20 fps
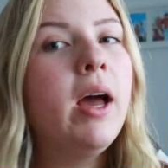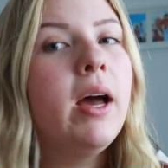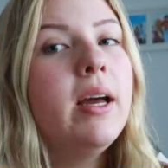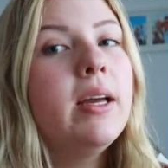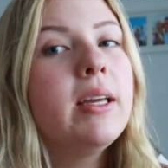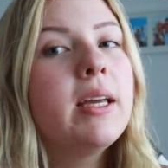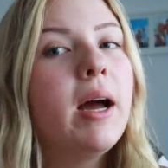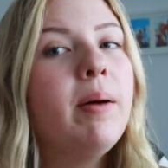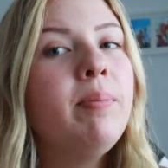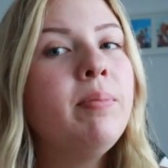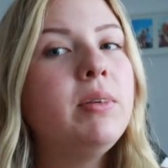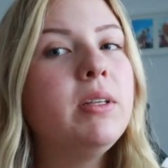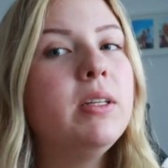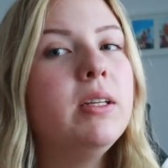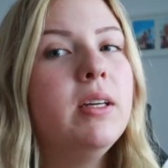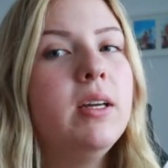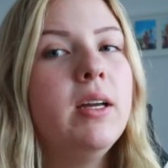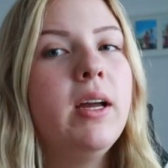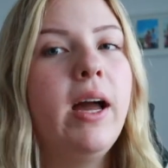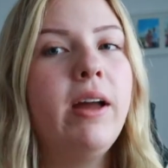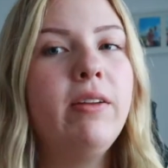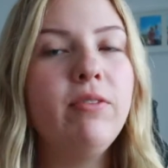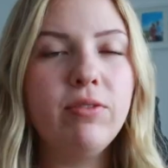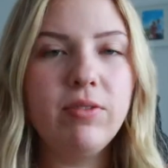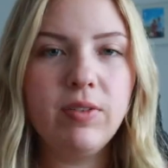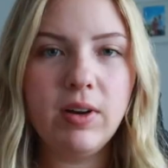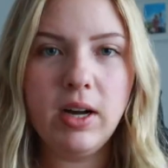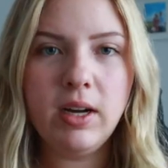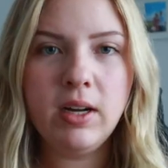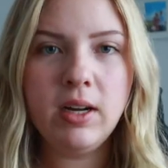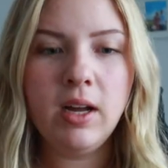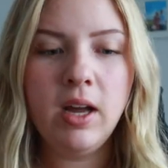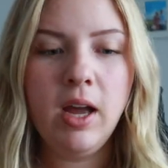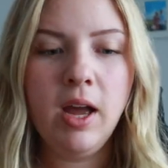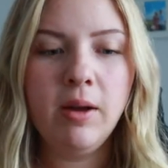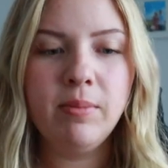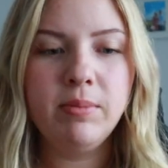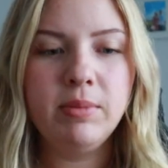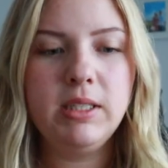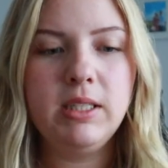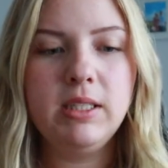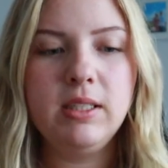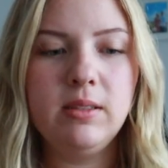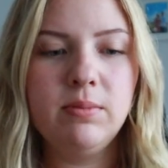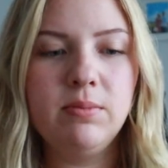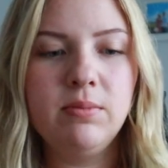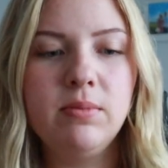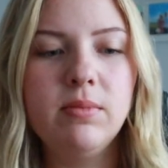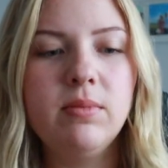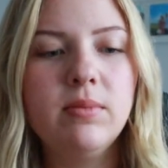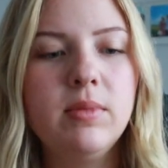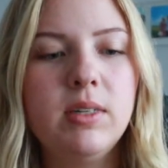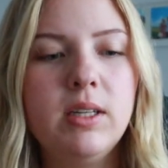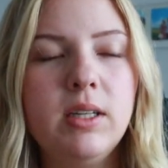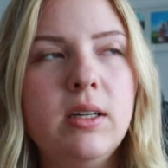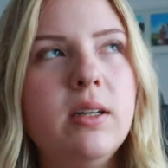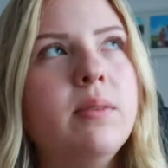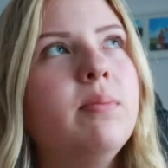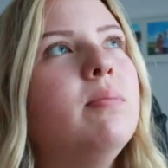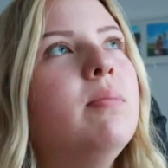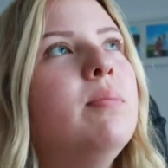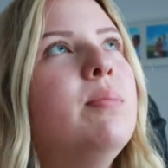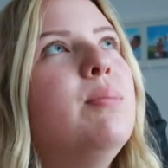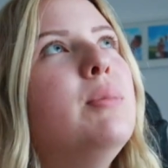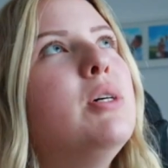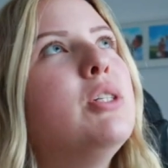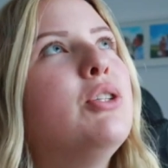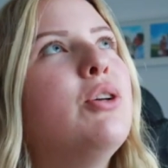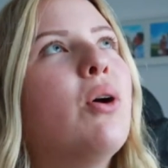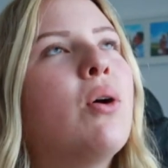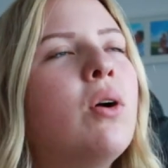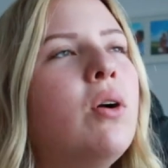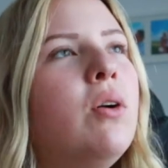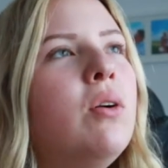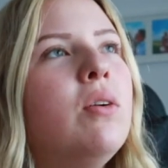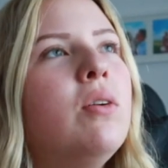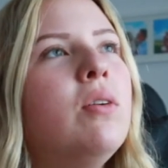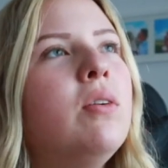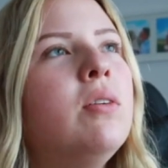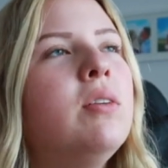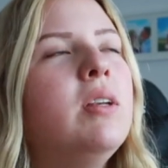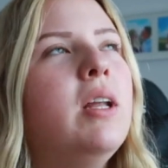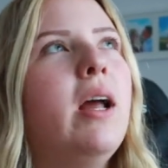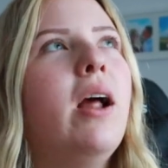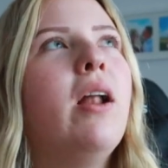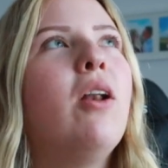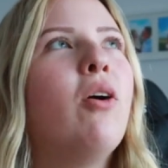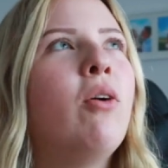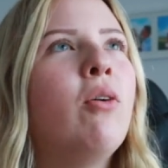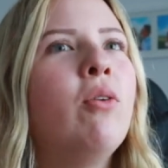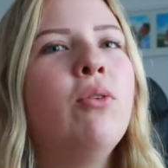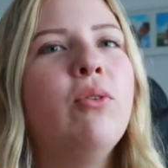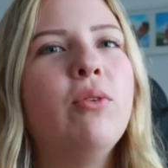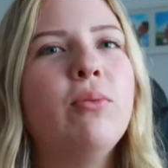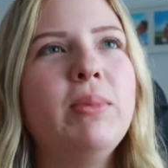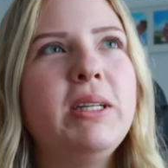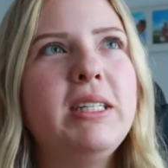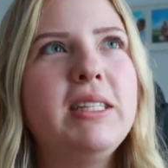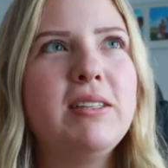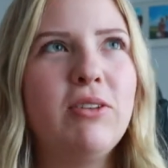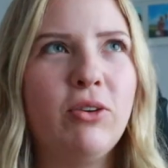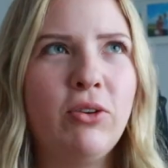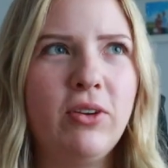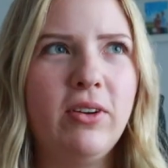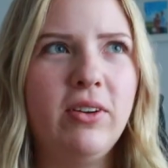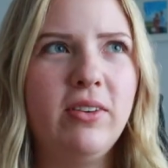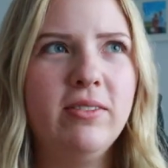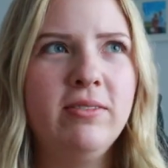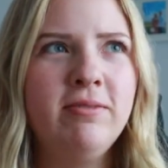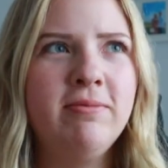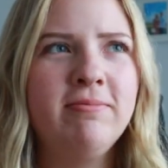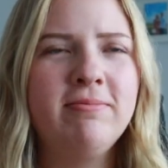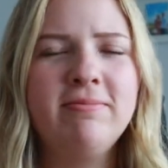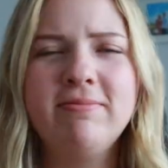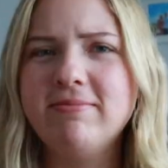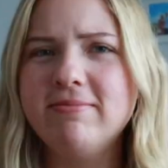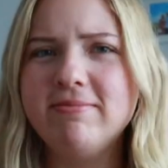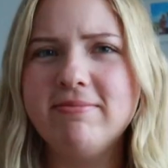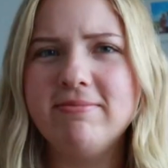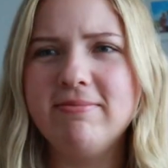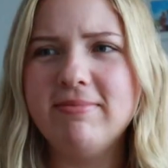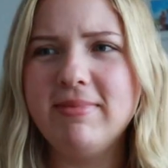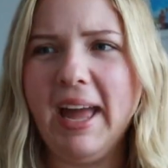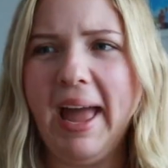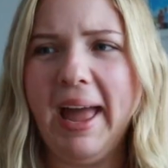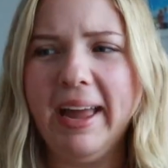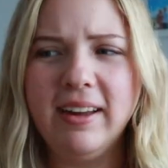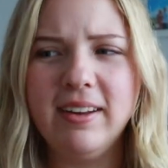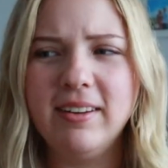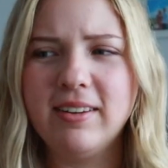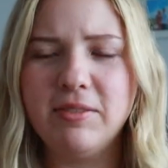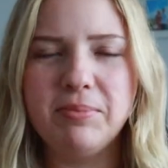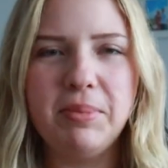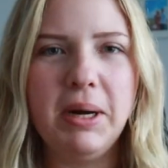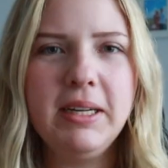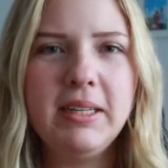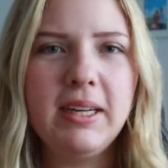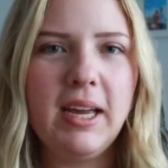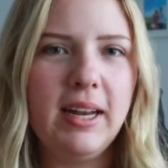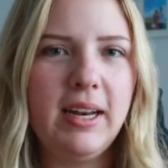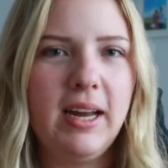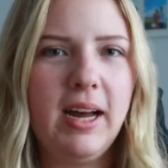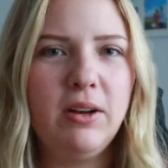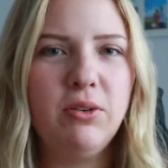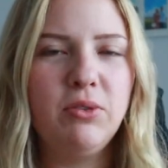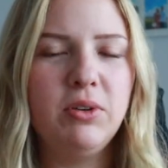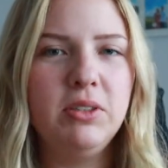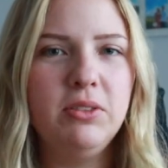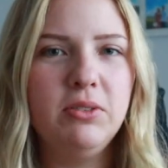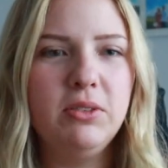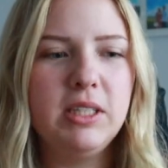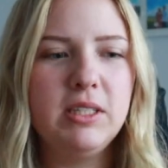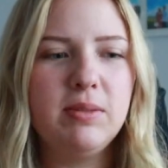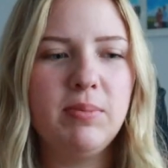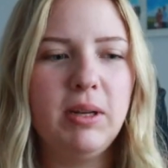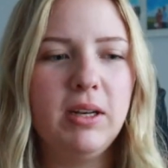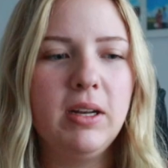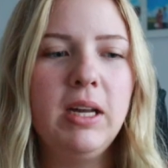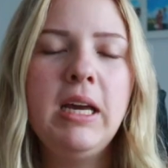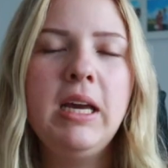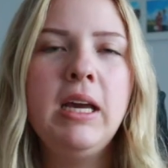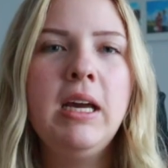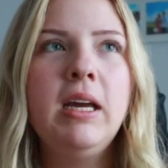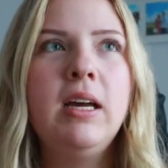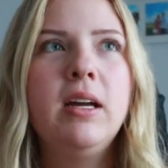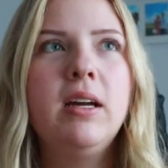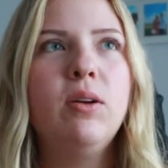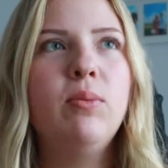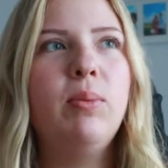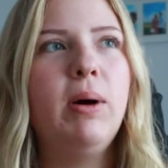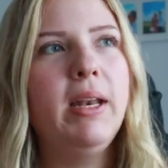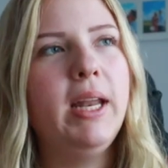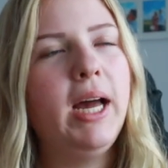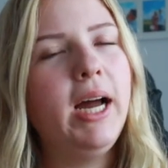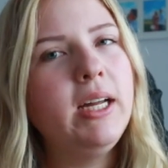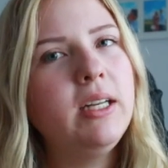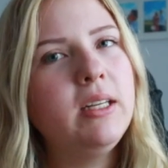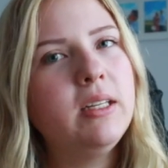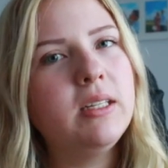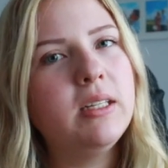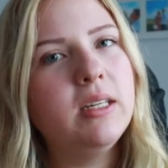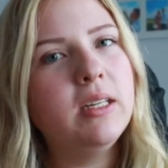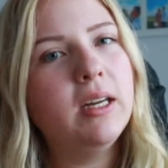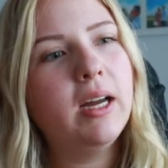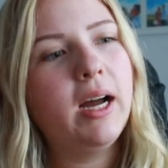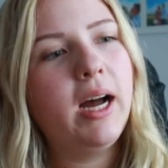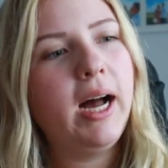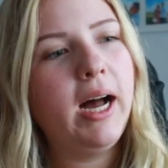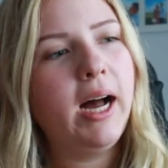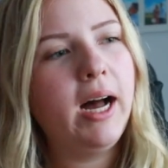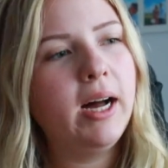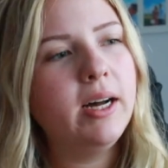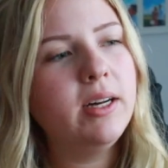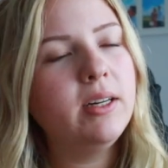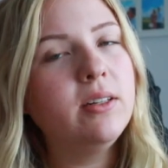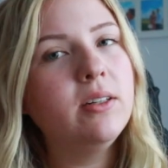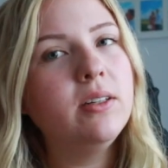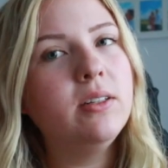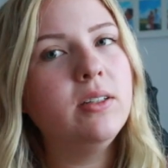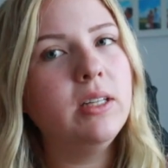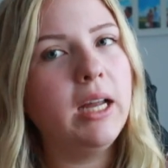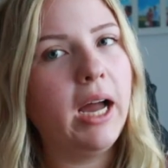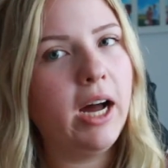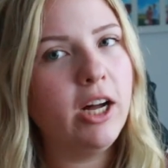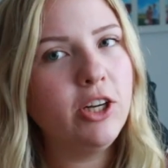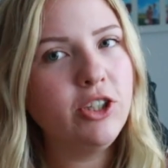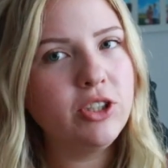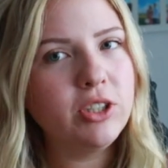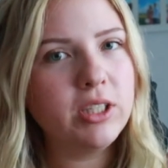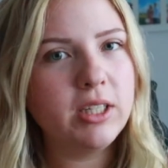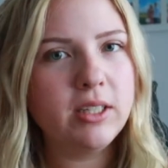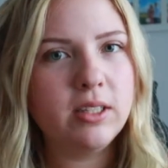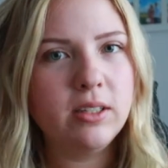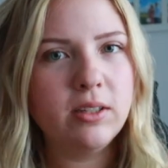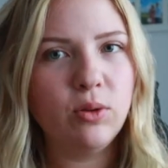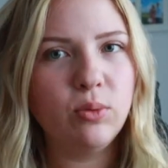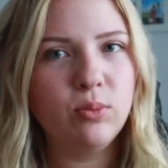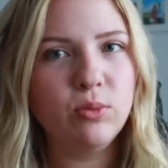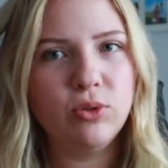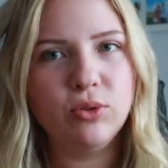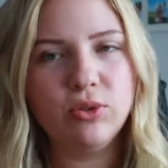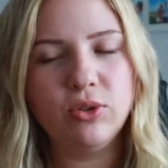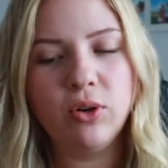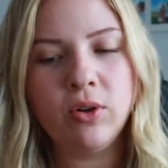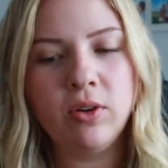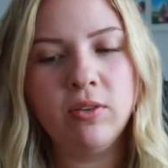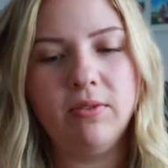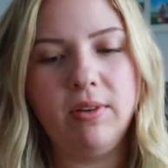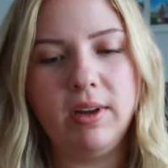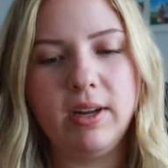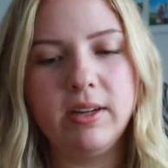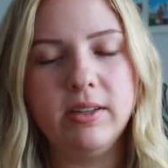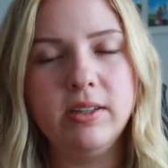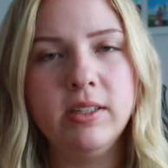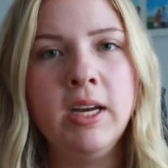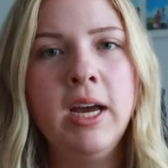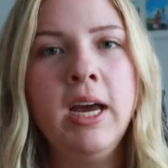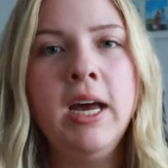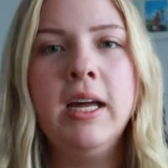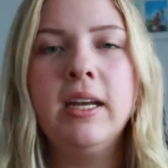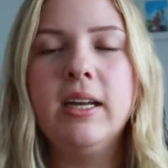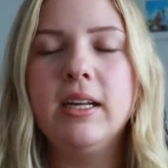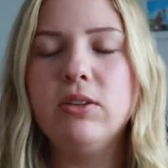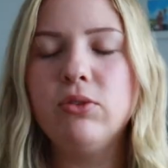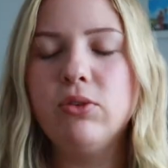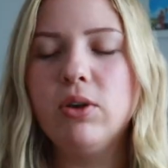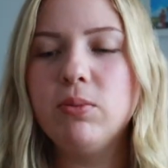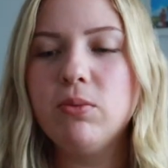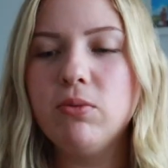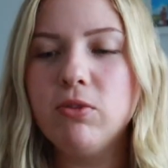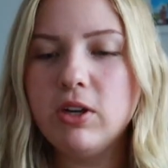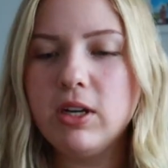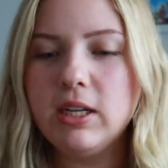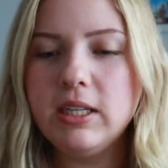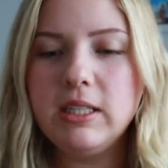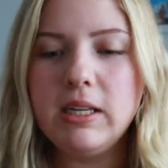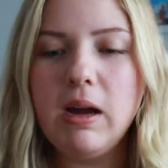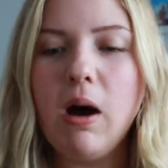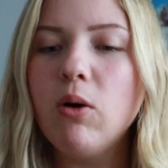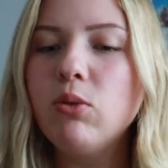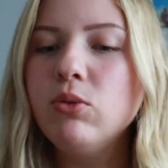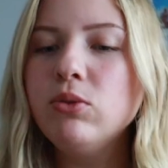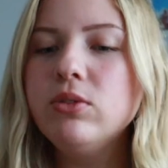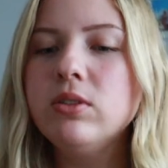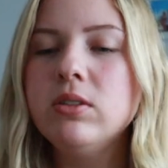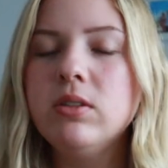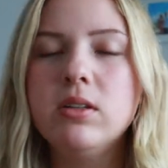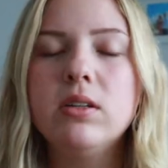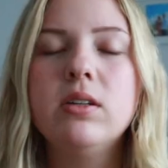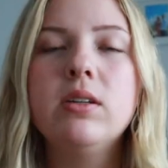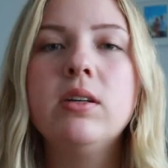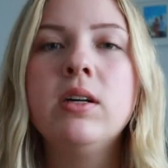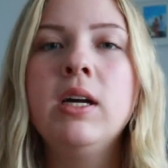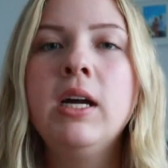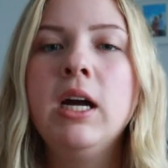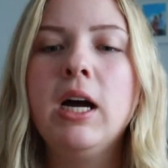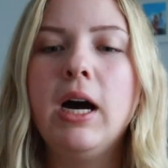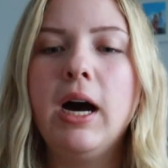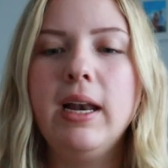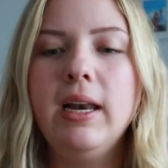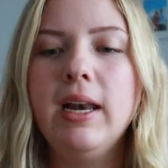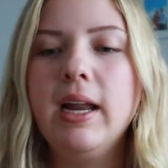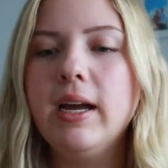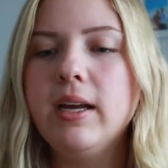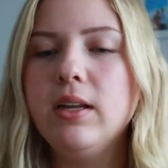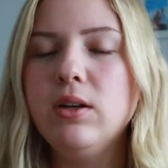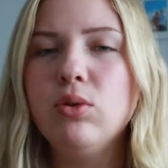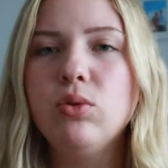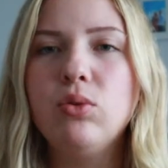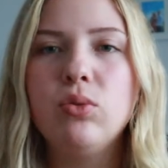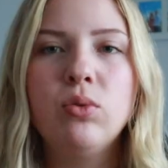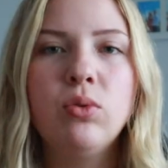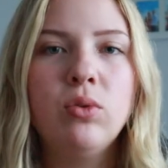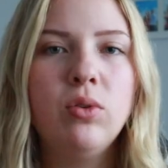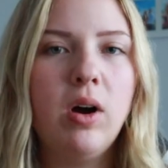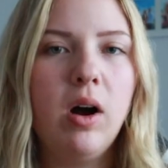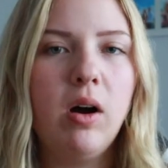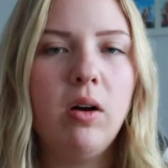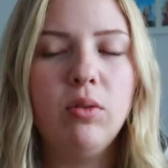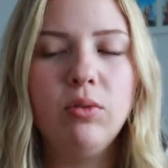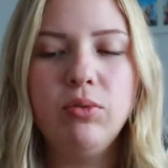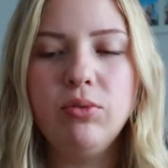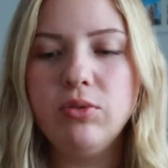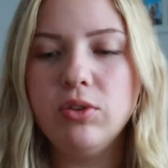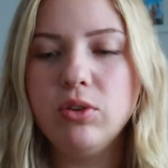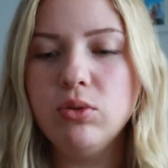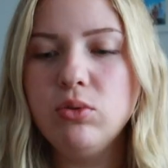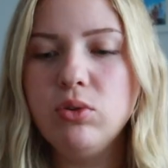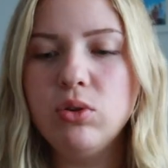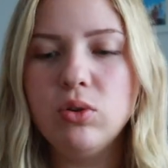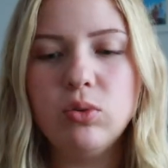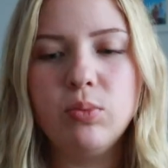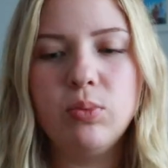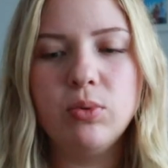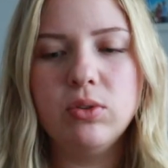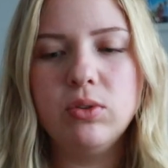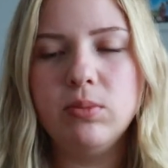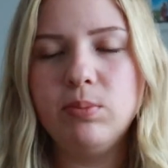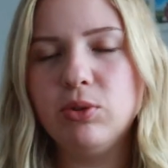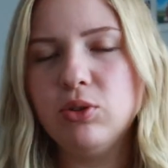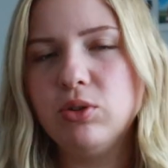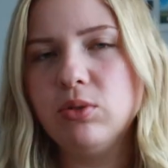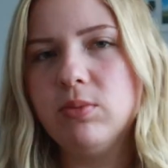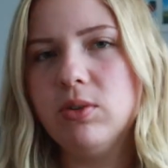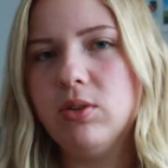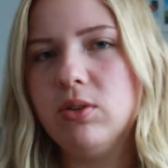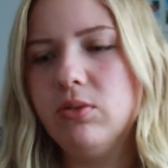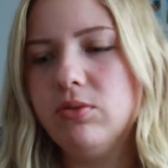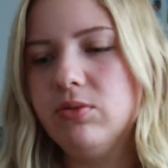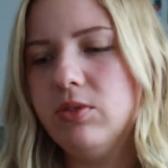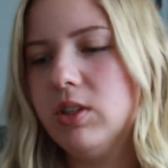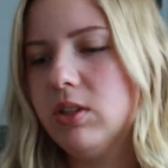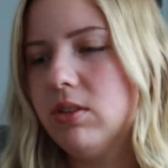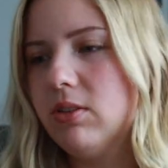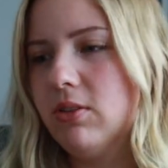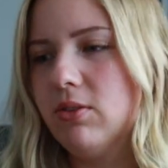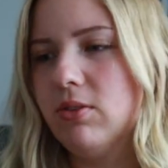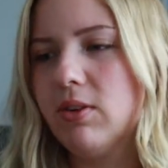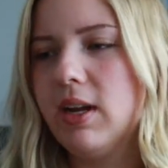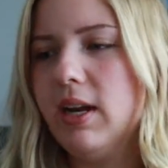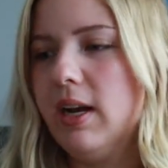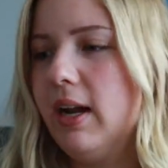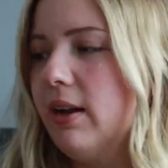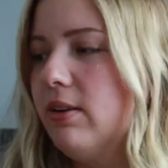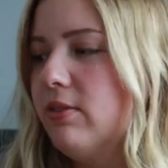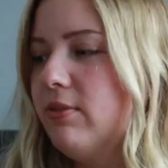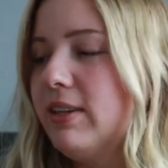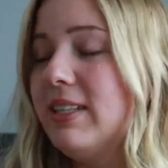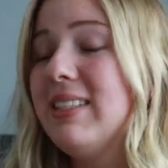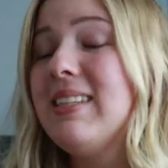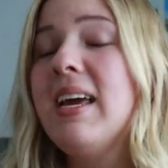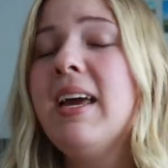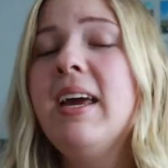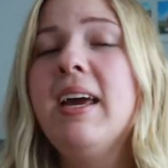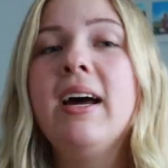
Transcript: Ich habe die einfach mit diesem ähm, Socken, nee, Locken mit Socken Hack gemacht, keine Ahnung, also dass man über Nacht die Haare, die Haarsträhnen um so Socken wickelt. Dazu gibt es wirklich tausende Anleitungen auf YouTube und bestimmt auch auf TikTok und keine Ahnung was.